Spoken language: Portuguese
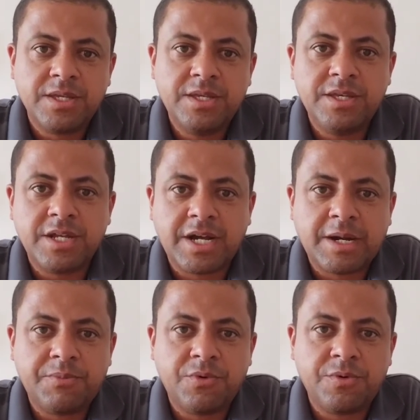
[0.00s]
E ele
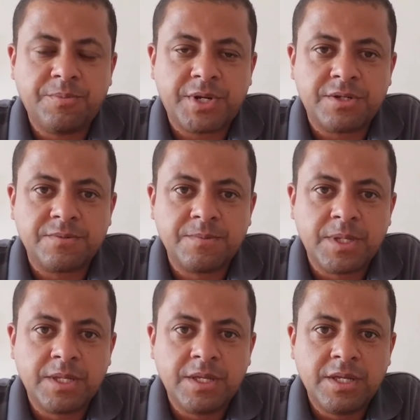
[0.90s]
acabou comprando,
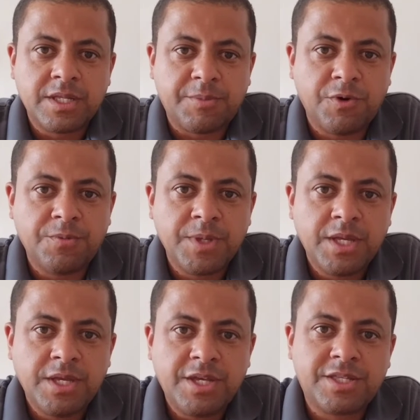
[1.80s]
tá bom?
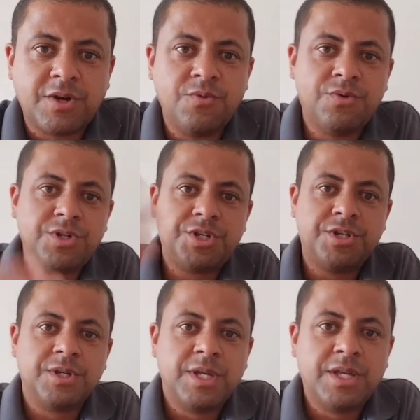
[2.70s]
Então
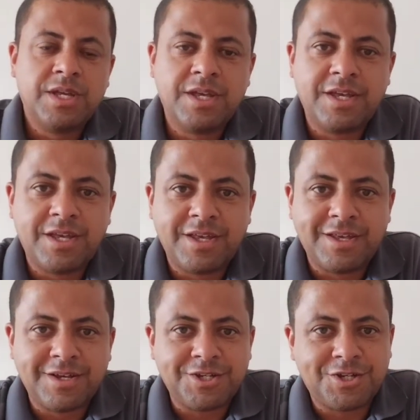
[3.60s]
hoje
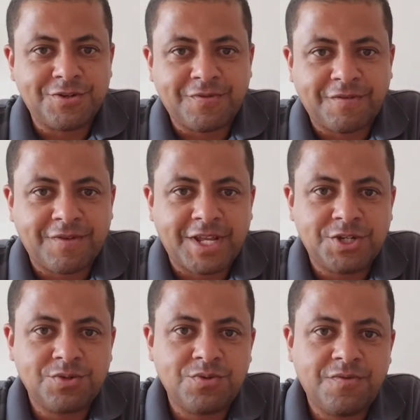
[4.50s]
é, a gente não vai falar
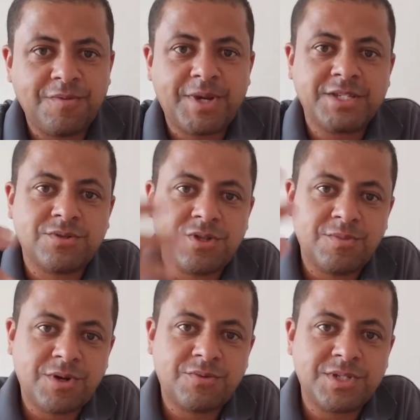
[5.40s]
de trufa, mas eu tenho
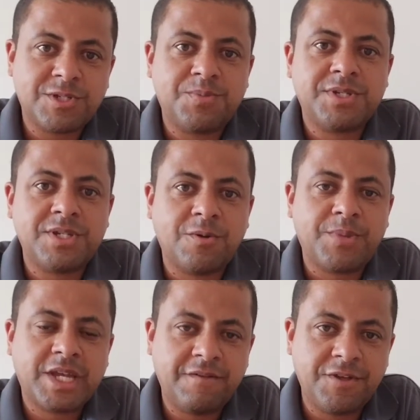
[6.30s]
uma coisa especial
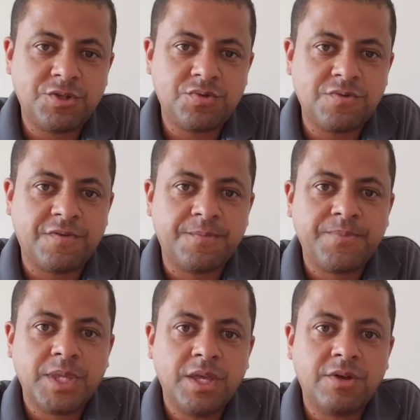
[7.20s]
para quem vende trufa.
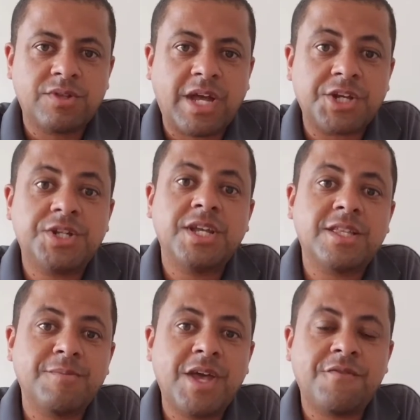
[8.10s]
Eu achei
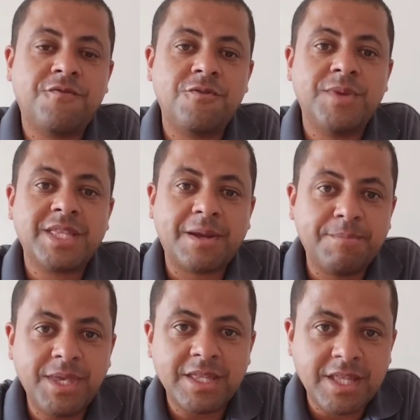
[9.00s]
também a forminha da
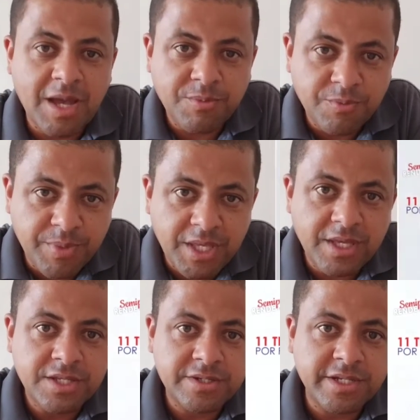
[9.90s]

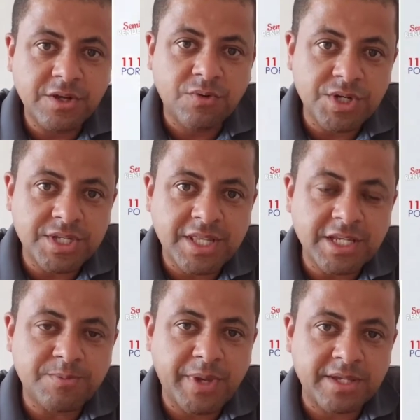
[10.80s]
BWB de silicone de
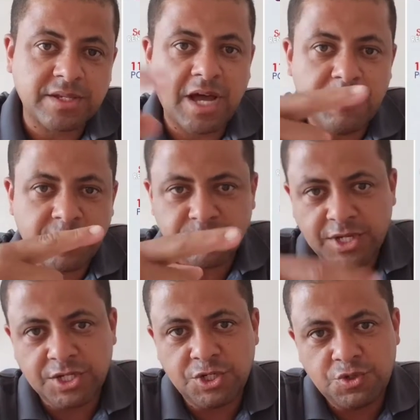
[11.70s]
três peças, a mesma
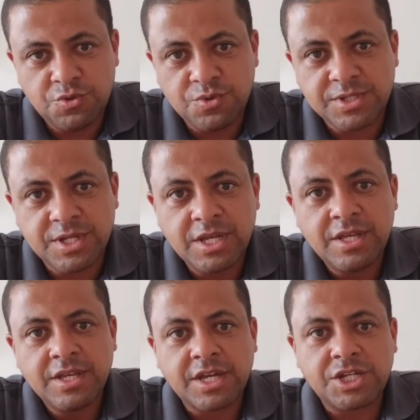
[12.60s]
que a gente usa
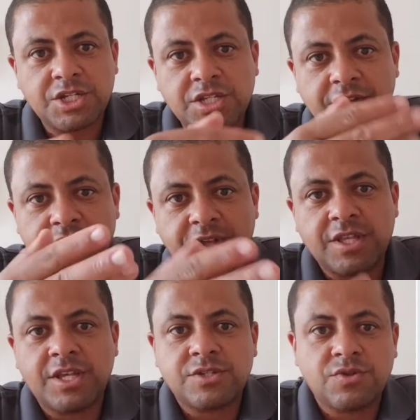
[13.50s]
que a gente tem feito
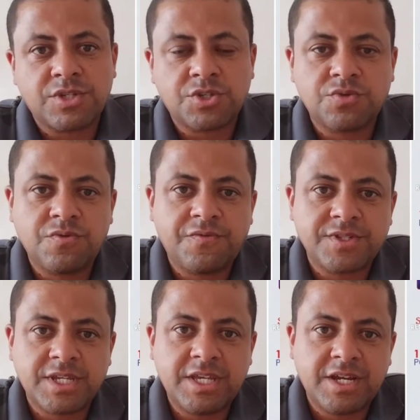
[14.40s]
aí as nossas
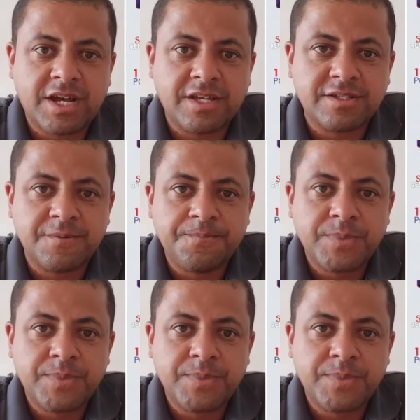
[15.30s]
trufas aqui em casa,